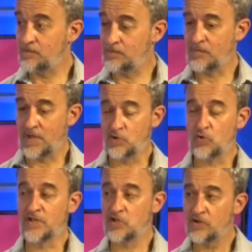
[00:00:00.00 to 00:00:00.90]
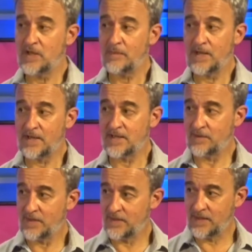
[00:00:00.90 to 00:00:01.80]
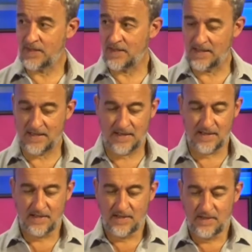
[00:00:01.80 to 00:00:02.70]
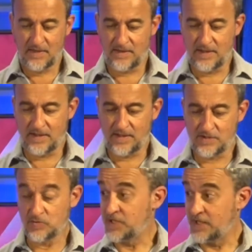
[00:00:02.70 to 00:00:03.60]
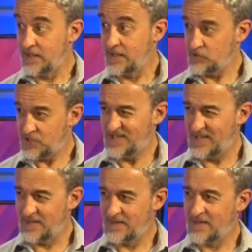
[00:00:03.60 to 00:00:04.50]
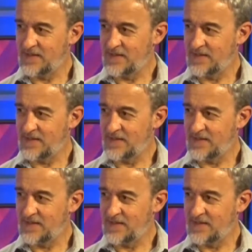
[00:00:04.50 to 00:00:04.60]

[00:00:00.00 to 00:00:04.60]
¿Mm? que en tu gestión también a través de la eh, subsecretaría o secretaría de,